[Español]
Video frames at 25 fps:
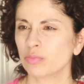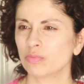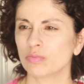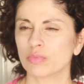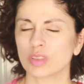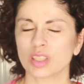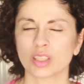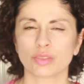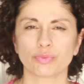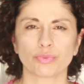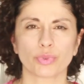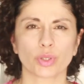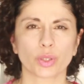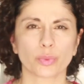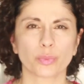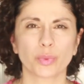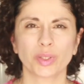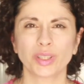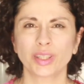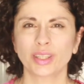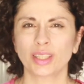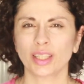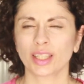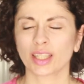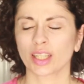es
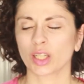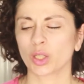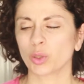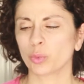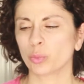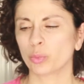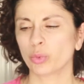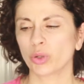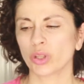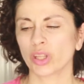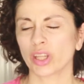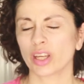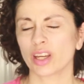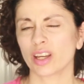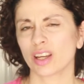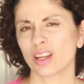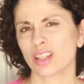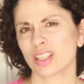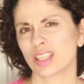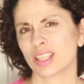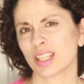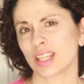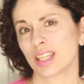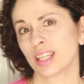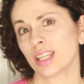frecuente que no pueda
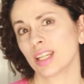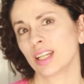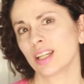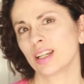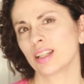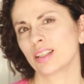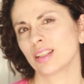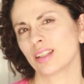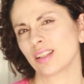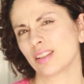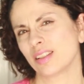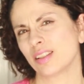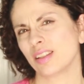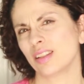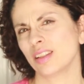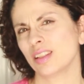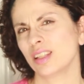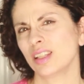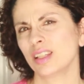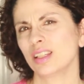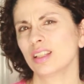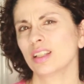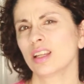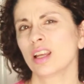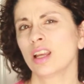siquiera
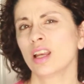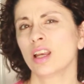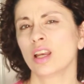decidir